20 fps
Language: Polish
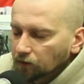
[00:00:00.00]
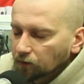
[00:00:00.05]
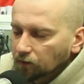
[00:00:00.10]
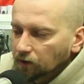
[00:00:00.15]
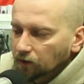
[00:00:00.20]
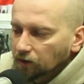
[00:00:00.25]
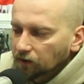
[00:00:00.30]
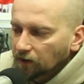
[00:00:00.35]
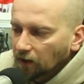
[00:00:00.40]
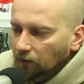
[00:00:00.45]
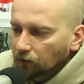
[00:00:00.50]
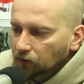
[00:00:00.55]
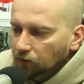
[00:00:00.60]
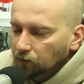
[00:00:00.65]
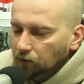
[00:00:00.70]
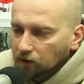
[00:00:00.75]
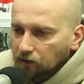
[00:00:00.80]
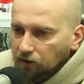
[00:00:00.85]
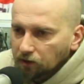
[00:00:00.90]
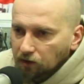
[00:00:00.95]
żeby nie zająć na
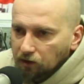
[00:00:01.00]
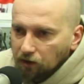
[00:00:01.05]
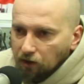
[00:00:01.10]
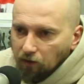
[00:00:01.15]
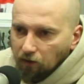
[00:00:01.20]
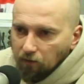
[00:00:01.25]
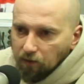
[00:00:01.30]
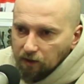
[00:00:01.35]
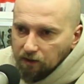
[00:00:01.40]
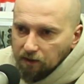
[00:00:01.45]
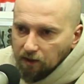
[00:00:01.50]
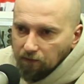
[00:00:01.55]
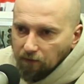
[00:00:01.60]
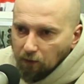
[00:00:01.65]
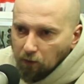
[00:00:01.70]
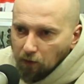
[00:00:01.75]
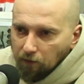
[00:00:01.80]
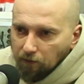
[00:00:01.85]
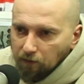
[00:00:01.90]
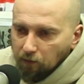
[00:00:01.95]
przykład trzeciego miejsca w
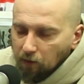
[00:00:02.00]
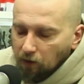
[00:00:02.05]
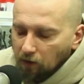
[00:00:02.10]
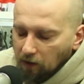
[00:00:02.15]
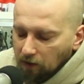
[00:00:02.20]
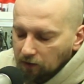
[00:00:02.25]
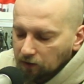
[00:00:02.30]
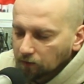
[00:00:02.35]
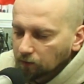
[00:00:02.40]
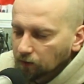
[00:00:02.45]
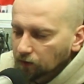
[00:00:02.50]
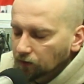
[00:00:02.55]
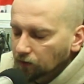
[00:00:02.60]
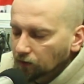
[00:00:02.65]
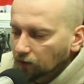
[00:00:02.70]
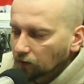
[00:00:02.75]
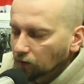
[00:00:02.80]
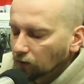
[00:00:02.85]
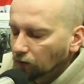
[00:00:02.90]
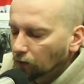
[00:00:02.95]
eurowyborach, żeby to
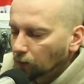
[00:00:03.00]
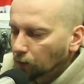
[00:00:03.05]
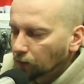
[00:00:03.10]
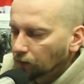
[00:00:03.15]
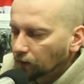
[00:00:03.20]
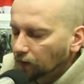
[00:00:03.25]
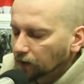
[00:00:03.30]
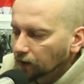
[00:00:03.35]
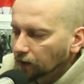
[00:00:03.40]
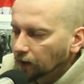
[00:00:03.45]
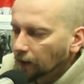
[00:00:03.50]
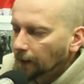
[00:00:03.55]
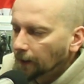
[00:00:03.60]
jego ugrupowanie